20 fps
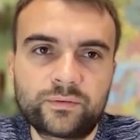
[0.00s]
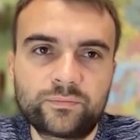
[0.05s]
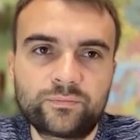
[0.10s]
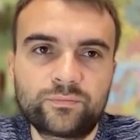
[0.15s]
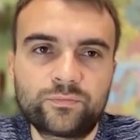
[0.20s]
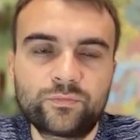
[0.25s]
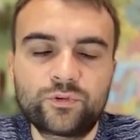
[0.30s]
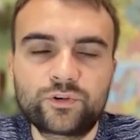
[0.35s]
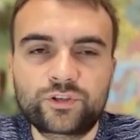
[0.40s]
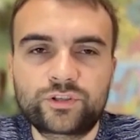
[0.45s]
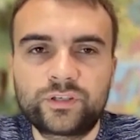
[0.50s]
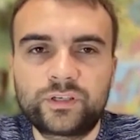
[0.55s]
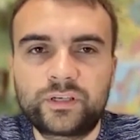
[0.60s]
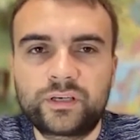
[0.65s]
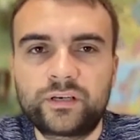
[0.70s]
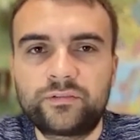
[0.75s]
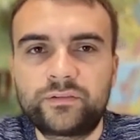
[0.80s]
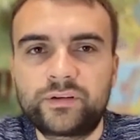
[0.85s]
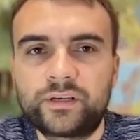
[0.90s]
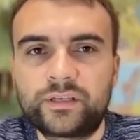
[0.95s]
можно ли
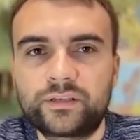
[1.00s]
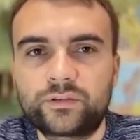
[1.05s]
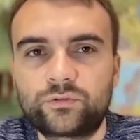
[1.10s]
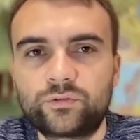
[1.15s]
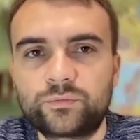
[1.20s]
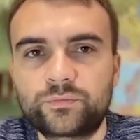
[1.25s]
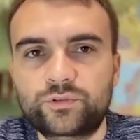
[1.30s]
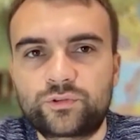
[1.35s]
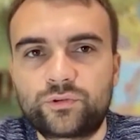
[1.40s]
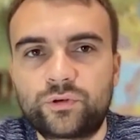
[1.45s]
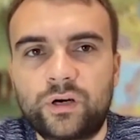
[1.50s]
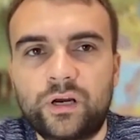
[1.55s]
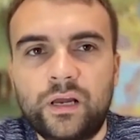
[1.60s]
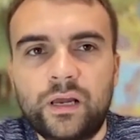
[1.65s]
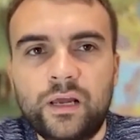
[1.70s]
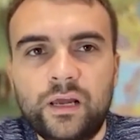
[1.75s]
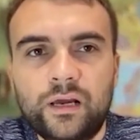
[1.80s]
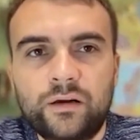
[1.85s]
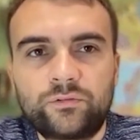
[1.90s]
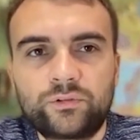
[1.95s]
говорить о том, что
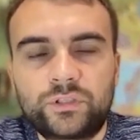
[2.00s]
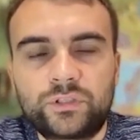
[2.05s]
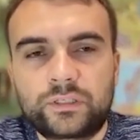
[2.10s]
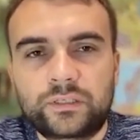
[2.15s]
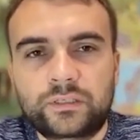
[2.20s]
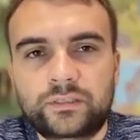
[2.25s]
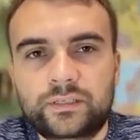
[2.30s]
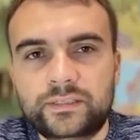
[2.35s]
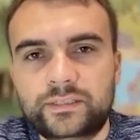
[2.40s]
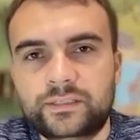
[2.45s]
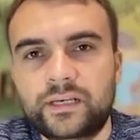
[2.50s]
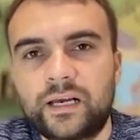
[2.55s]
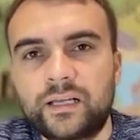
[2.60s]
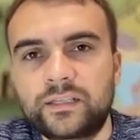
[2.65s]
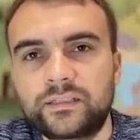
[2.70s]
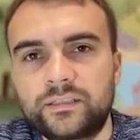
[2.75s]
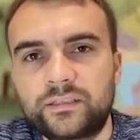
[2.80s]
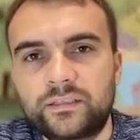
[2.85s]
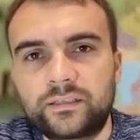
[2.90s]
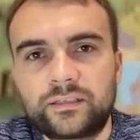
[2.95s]
вот это
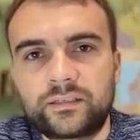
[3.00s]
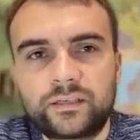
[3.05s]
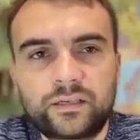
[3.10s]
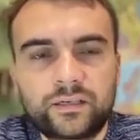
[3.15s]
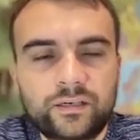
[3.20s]
каскадное